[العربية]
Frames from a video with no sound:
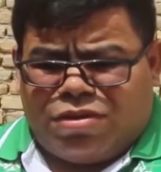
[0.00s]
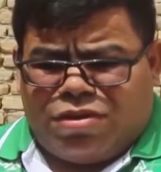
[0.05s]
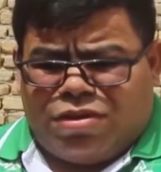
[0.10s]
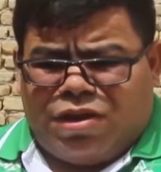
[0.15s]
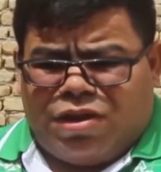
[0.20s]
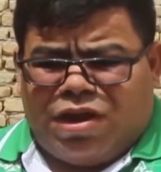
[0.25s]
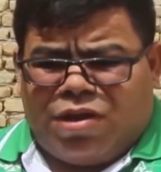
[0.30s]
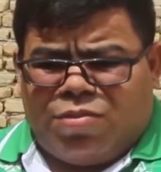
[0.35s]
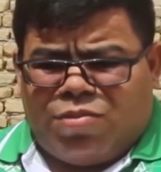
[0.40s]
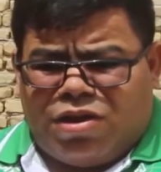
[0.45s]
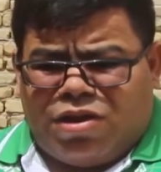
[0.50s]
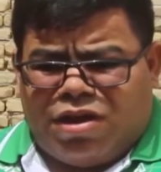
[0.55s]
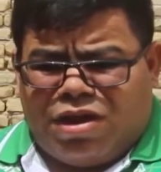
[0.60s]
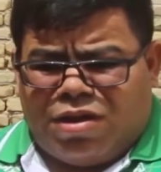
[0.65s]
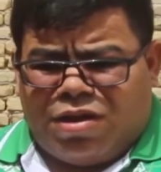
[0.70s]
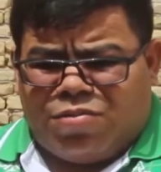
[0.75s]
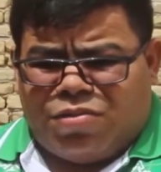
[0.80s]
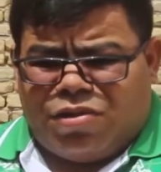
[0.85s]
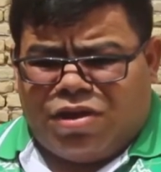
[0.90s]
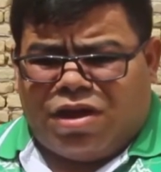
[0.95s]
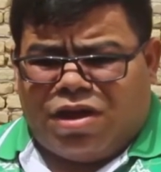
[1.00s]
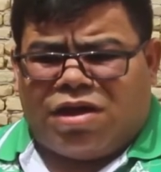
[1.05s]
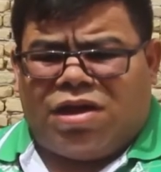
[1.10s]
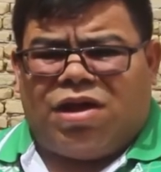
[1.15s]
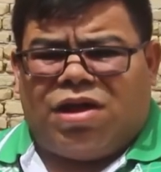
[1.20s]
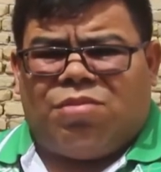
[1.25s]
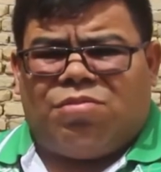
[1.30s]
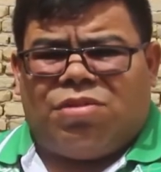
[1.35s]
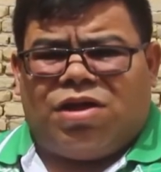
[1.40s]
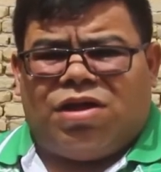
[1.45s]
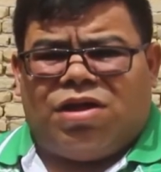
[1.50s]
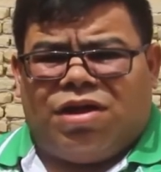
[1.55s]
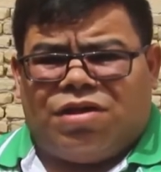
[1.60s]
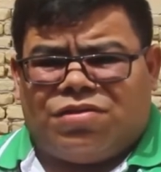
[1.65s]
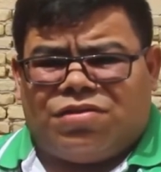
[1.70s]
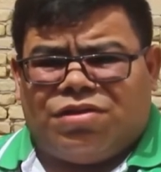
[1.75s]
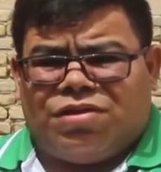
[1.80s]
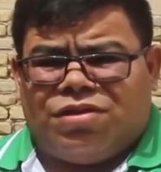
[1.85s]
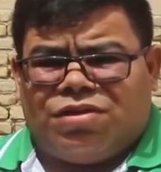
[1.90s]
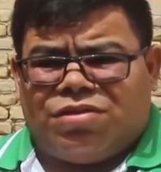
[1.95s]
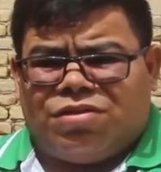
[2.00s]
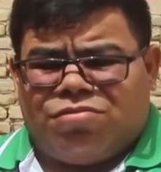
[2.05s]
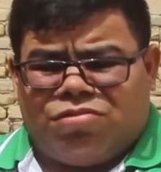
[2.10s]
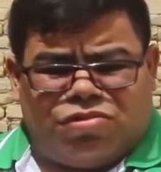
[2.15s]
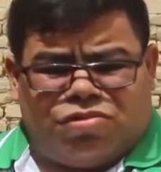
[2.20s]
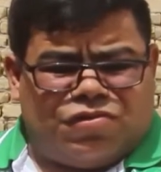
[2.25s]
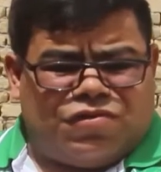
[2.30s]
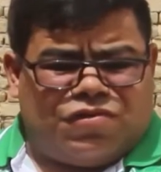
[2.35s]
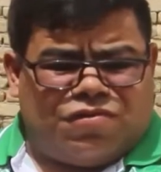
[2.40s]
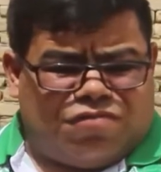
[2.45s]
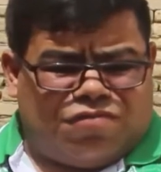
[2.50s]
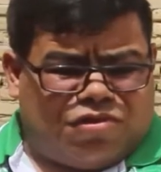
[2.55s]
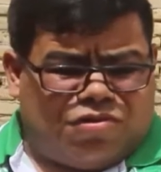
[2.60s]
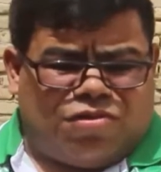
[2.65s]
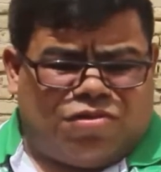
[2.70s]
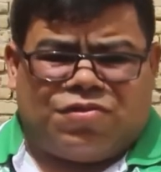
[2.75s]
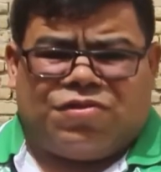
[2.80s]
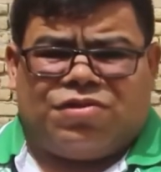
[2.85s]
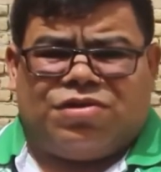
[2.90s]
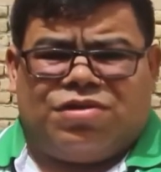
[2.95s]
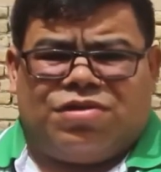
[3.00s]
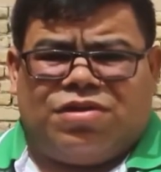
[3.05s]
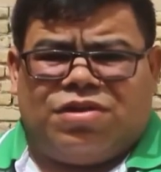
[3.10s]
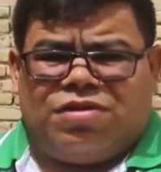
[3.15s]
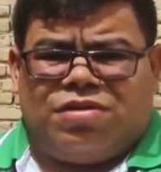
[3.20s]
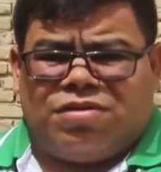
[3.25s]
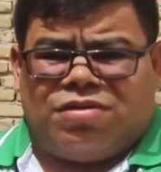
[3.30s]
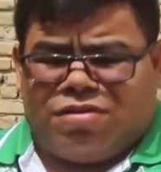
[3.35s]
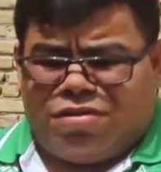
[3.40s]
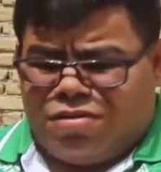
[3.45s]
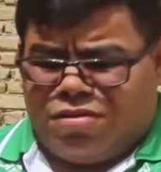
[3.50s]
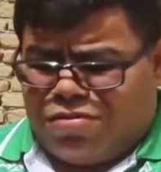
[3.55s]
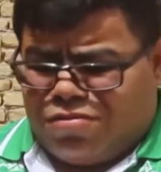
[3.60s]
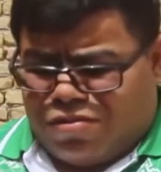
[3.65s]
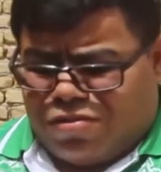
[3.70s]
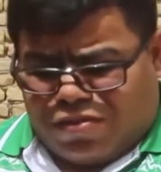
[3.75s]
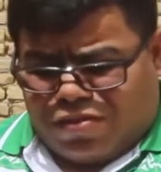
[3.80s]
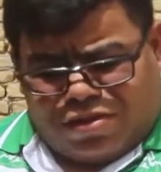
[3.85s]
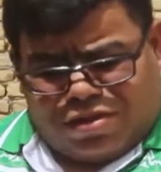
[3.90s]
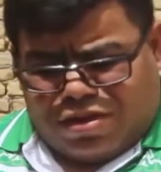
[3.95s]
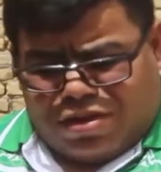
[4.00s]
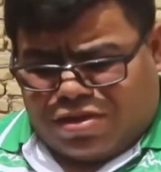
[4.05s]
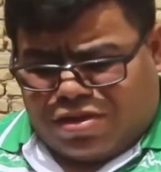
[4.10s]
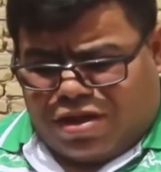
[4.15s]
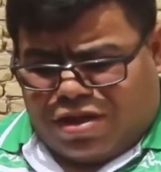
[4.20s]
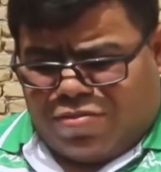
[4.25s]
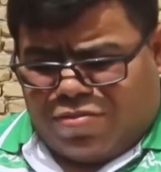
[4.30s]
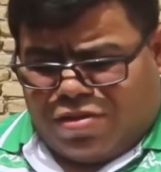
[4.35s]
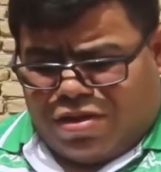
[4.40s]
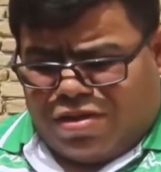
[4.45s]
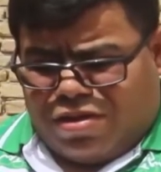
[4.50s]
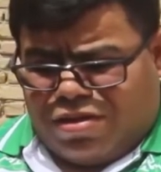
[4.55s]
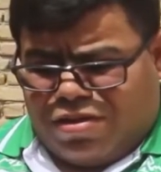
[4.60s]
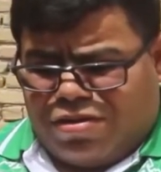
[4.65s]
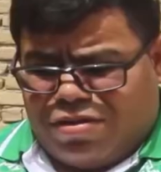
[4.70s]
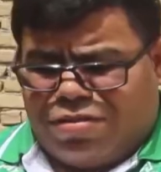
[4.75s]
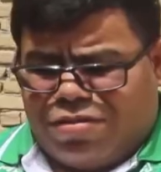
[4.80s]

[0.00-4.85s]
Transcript: لا ملعب لا قاعة مال حديد وانت شفت الوضعية وضعية تعبانة